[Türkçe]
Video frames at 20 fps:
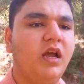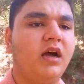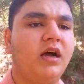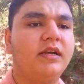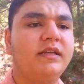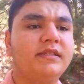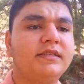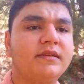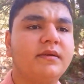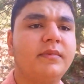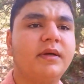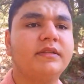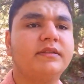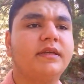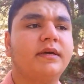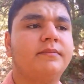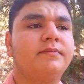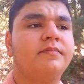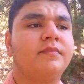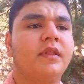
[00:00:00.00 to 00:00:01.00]
Aynı
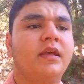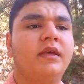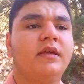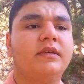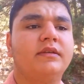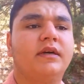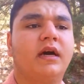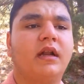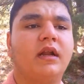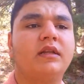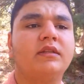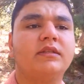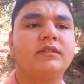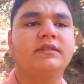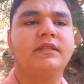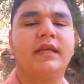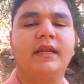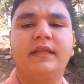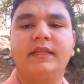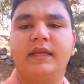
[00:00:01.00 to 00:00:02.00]
zamanda
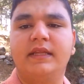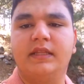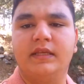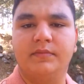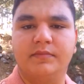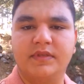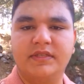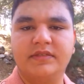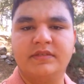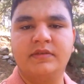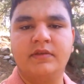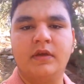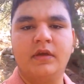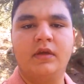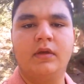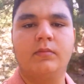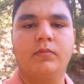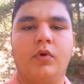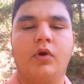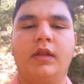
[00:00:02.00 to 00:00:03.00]
karanlık dere dediğimiz
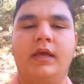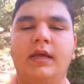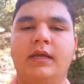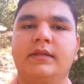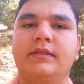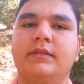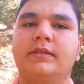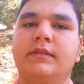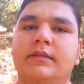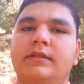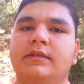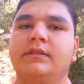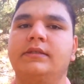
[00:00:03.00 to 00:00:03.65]
böyle e,